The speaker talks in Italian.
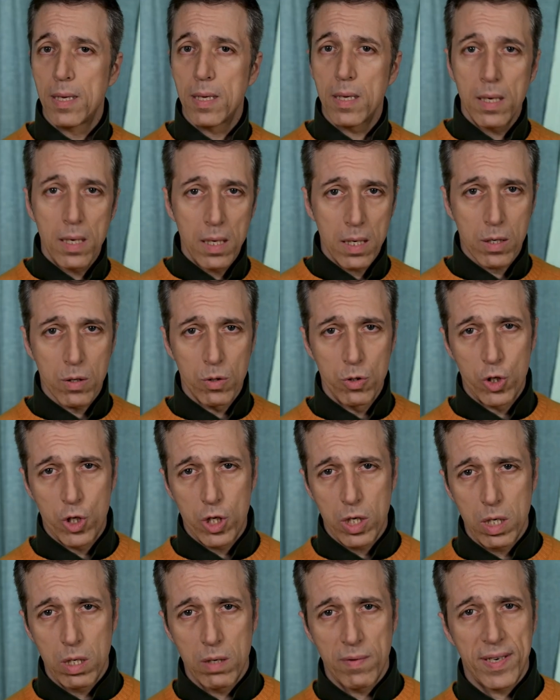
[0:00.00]
Il
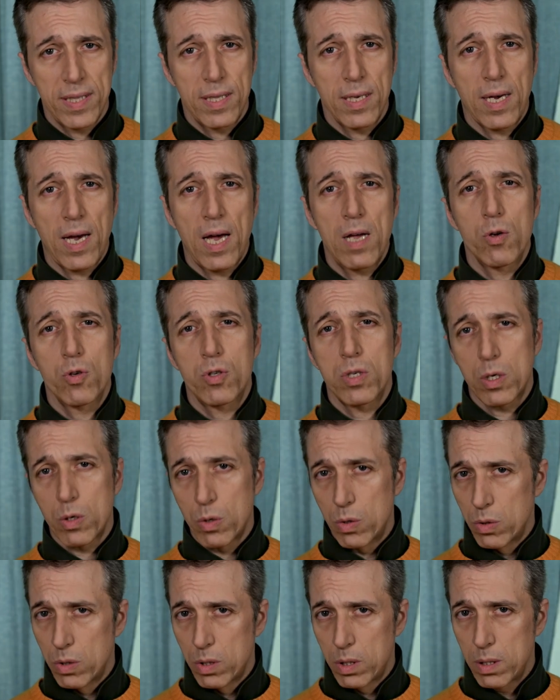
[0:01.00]
Concilio Vaticano
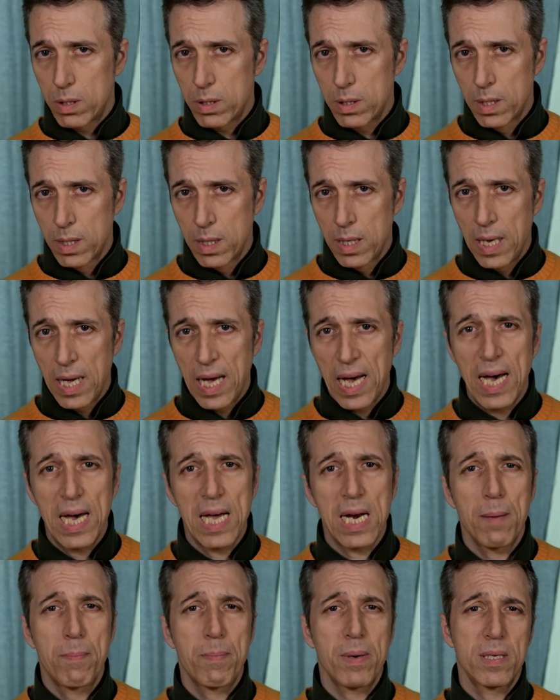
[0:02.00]
II
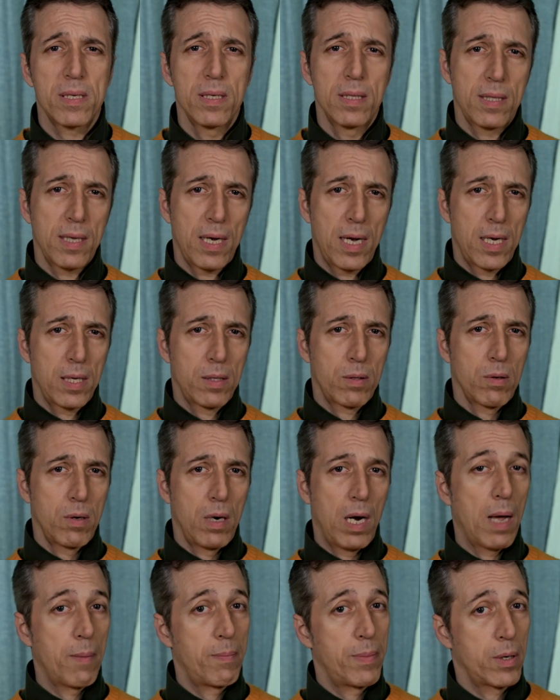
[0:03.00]
ha rappresentato
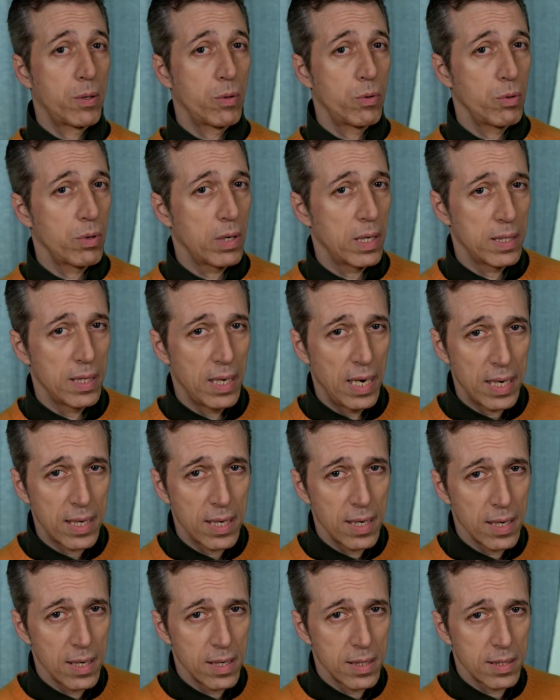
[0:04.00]
l'apertura della
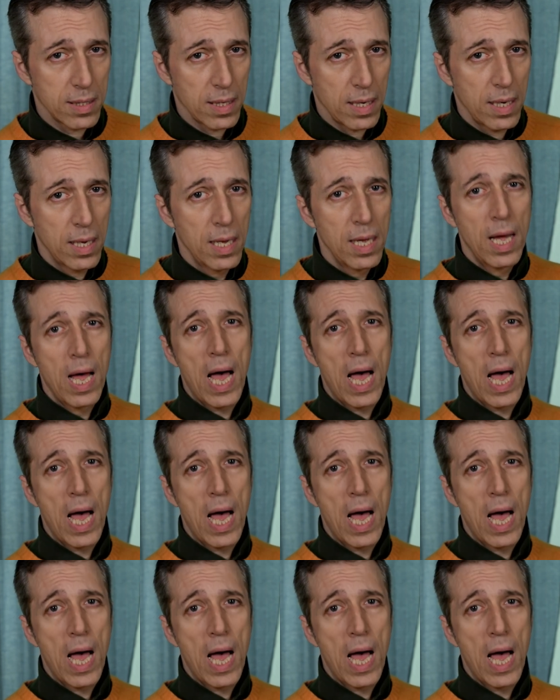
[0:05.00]
Chiesa